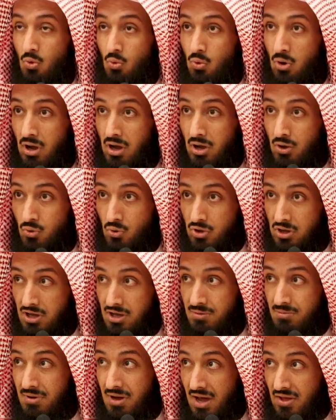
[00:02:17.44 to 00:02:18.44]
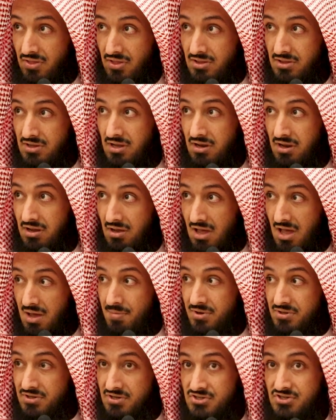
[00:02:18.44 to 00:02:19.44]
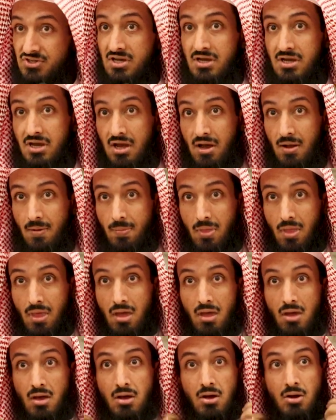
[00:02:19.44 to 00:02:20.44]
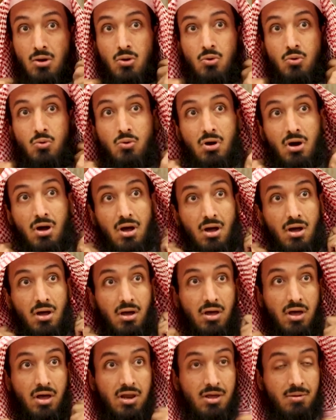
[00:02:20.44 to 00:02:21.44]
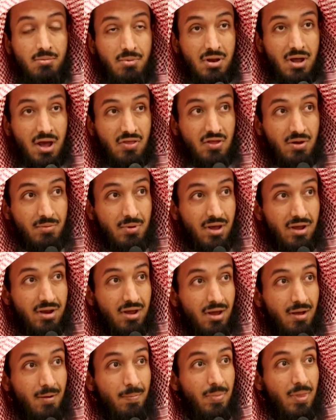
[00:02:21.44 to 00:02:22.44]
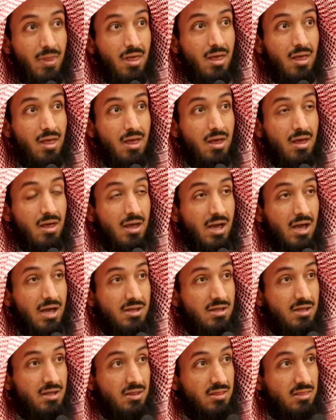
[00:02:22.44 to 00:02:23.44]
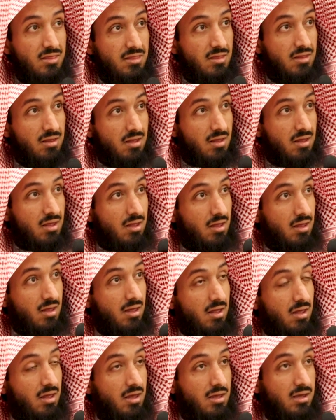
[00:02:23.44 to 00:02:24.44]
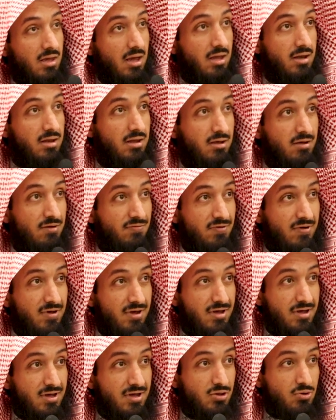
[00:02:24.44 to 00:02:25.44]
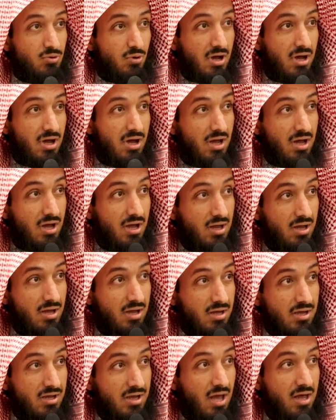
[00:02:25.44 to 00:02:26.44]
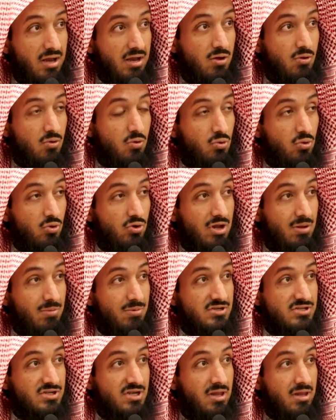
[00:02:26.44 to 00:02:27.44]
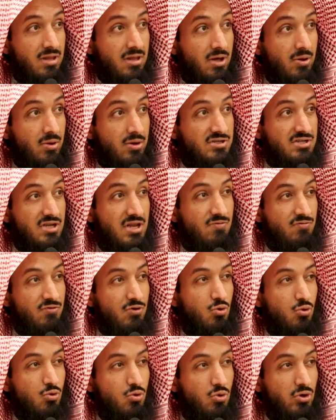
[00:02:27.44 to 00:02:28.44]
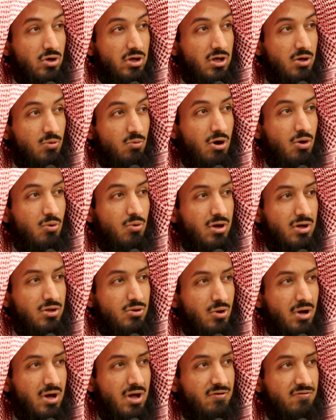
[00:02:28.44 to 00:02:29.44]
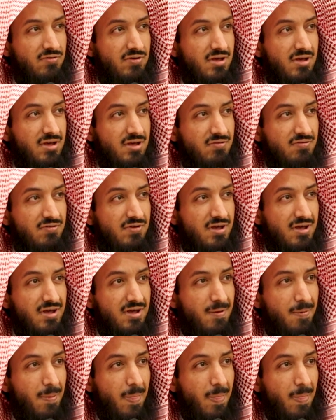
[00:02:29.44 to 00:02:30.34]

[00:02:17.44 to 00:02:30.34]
ونقيم هذا الدين إقامة صيحة وقريب من هذا المعنى حديث يعني فيه دعاء كان يقوله النبي صلى الله عليه وسلم في ركوعه وهو دعاء فيه فيه